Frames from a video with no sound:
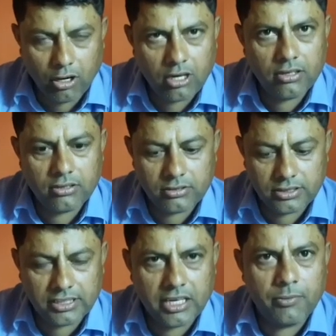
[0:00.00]
ऑल
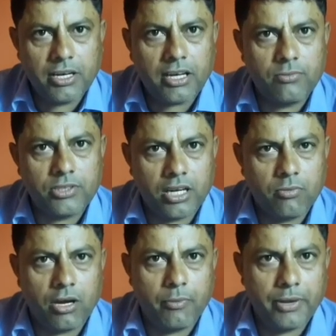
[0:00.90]
जितने भी कर्मचारी
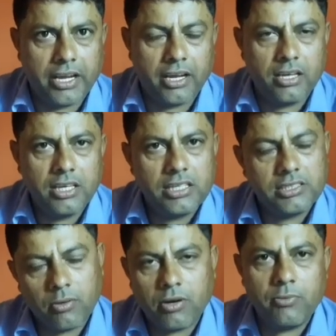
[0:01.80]
वहाँ पे हैं
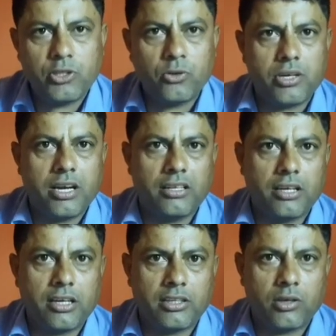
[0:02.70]
सबका मैं शुक्रिया
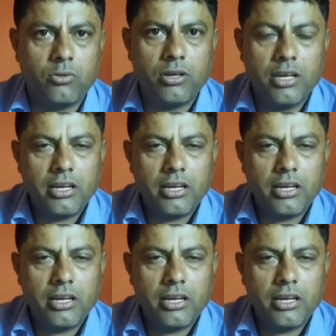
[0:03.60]
अदा करता हूँ